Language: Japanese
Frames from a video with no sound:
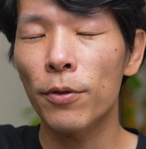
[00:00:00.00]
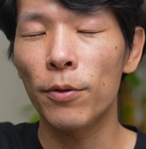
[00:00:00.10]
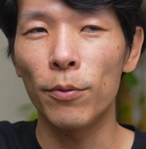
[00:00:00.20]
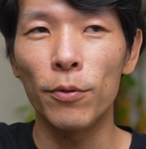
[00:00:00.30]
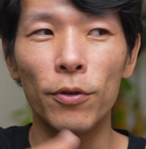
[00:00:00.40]

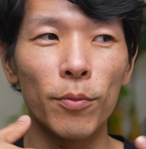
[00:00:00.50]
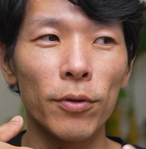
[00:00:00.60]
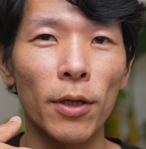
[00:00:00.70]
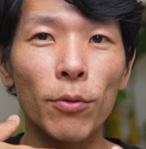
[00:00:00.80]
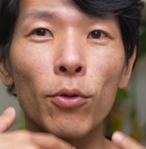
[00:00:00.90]
自
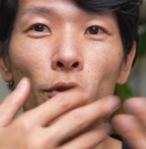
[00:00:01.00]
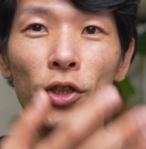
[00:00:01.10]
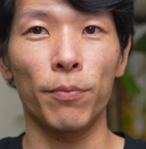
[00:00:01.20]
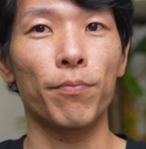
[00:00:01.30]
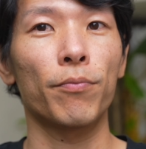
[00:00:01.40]
分が嘘つい
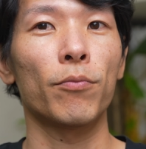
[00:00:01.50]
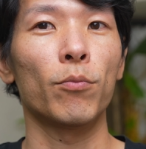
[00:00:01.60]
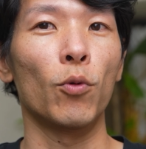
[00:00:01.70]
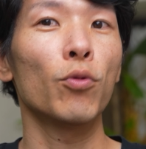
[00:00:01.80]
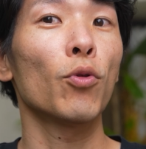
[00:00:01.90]
ちゃう。
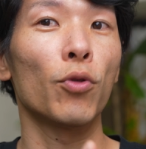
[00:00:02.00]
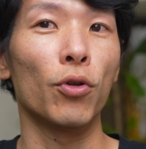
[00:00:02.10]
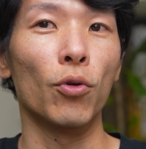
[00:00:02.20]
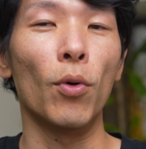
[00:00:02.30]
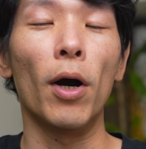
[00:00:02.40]
もう嘘って
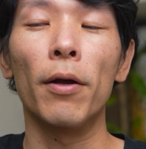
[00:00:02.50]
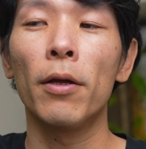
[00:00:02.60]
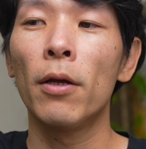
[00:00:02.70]
いうのは、